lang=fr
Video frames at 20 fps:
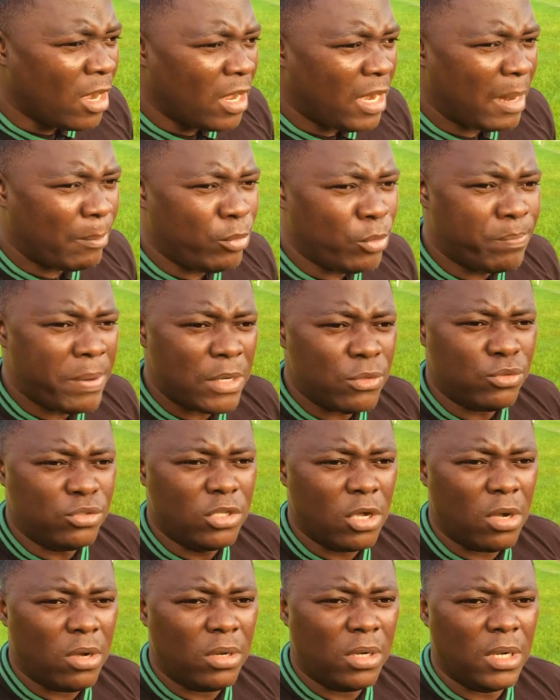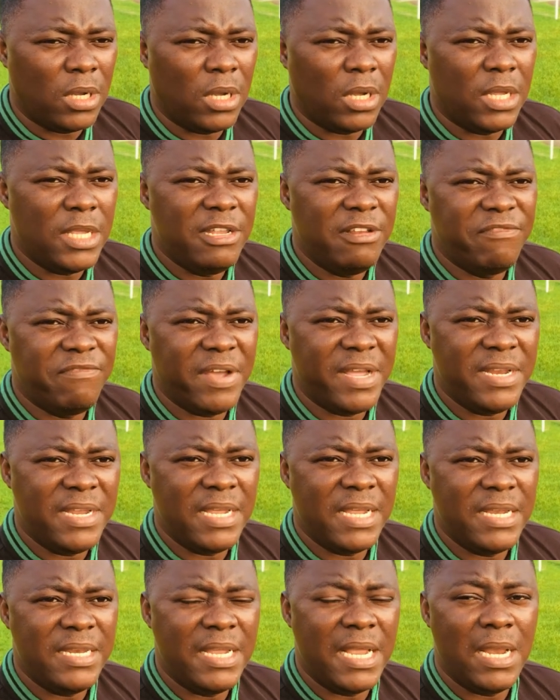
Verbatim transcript: la plupart du temps, il fait des,